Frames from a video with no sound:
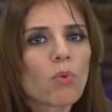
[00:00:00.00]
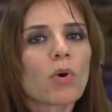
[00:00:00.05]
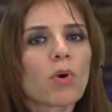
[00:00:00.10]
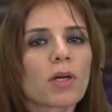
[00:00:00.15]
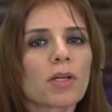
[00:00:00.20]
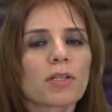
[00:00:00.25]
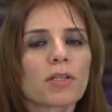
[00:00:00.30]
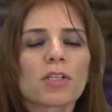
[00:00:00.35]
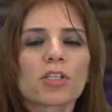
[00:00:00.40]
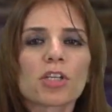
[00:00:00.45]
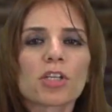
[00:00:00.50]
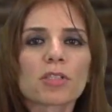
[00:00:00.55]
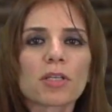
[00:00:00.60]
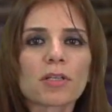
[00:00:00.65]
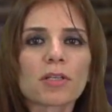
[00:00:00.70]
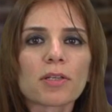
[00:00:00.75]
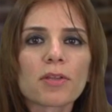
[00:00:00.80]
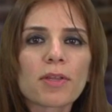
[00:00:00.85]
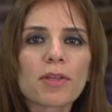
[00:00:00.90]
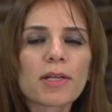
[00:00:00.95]
ونتيجة
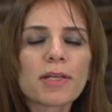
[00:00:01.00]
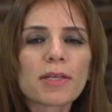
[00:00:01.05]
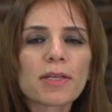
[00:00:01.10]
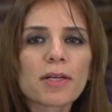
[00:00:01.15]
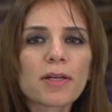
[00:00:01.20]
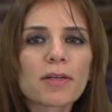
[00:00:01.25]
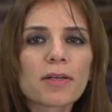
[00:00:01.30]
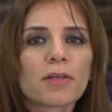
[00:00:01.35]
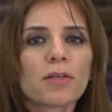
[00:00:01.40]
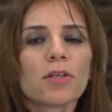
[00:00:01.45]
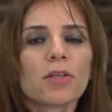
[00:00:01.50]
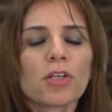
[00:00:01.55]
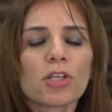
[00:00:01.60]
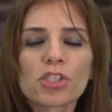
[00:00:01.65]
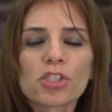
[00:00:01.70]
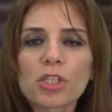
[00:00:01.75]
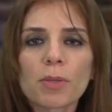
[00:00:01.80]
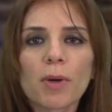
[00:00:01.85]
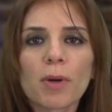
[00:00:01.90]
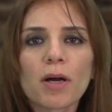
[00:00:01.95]
لذلك
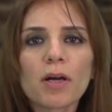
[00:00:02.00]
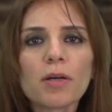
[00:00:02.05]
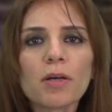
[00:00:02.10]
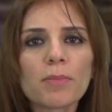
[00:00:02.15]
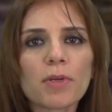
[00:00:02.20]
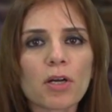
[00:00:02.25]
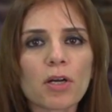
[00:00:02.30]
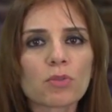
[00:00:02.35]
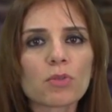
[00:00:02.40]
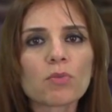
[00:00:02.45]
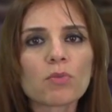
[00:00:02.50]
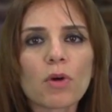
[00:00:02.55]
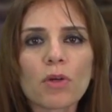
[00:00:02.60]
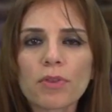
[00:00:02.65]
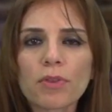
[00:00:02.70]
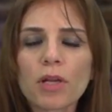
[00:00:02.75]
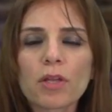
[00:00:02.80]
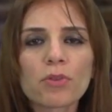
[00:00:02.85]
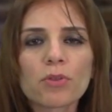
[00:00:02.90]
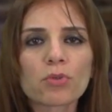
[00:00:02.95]
اجتمع
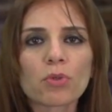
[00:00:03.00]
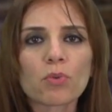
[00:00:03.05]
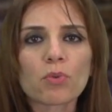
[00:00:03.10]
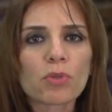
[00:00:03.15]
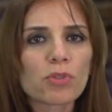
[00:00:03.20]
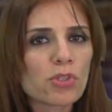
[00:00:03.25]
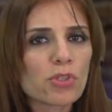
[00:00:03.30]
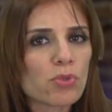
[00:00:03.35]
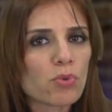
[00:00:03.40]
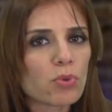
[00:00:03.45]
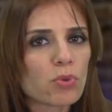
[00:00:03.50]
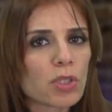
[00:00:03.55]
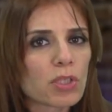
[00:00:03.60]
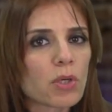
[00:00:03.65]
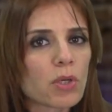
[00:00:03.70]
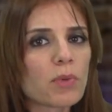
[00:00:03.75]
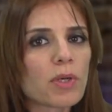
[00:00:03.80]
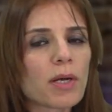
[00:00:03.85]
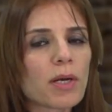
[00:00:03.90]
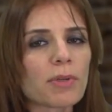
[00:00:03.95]
193
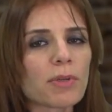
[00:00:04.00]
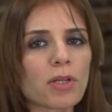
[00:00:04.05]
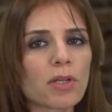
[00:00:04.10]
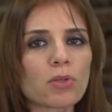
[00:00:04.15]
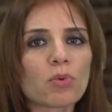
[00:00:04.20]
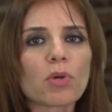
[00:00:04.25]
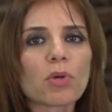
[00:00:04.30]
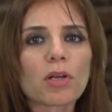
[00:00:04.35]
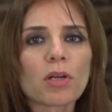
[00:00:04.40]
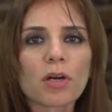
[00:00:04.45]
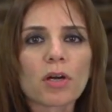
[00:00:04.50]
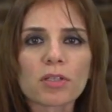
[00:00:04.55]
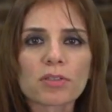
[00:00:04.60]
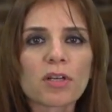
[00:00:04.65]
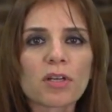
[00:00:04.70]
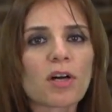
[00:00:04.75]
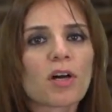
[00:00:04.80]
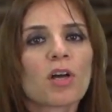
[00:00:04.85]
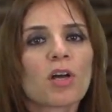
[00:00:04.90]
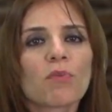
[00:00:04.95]
دولة من الدول
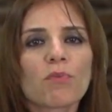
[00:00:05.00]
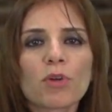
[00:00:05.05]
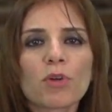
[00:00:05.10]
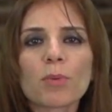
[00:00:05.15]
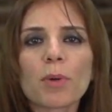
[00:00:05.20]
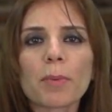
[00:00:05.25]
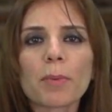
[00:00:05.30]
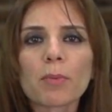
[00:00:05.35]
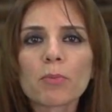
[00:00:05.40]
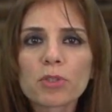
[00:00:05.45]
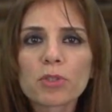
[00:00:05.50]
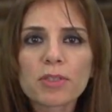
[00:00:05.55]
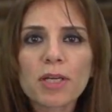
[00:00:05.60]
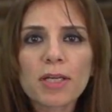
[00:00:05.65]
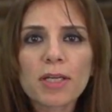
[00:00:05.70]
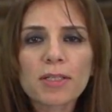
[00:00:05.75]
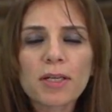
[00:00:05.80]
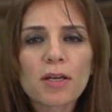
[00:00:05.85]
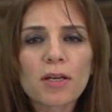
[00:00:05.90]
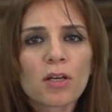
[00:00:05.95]
الأعضاء في الأمم
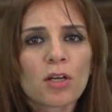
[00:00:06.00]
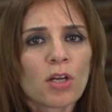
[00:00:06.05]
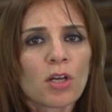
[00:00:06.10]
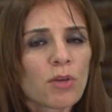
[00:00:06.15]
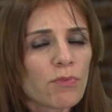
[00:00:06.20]
المتحدة